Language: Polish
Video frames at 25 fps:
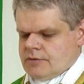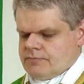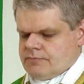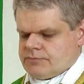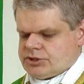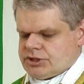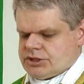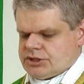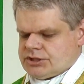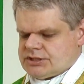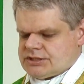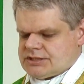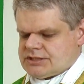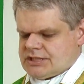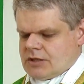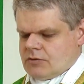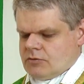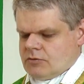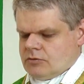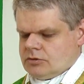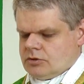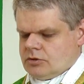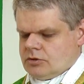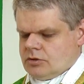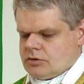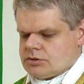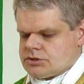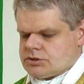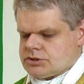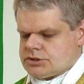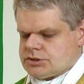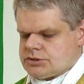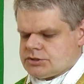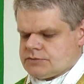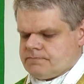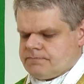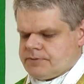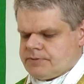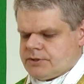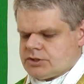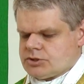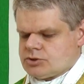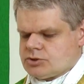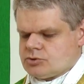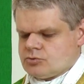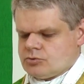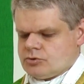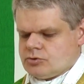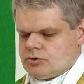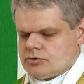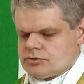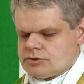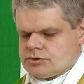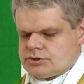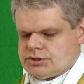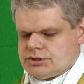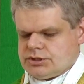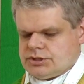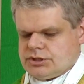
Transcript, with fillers: Przez całą noc pracując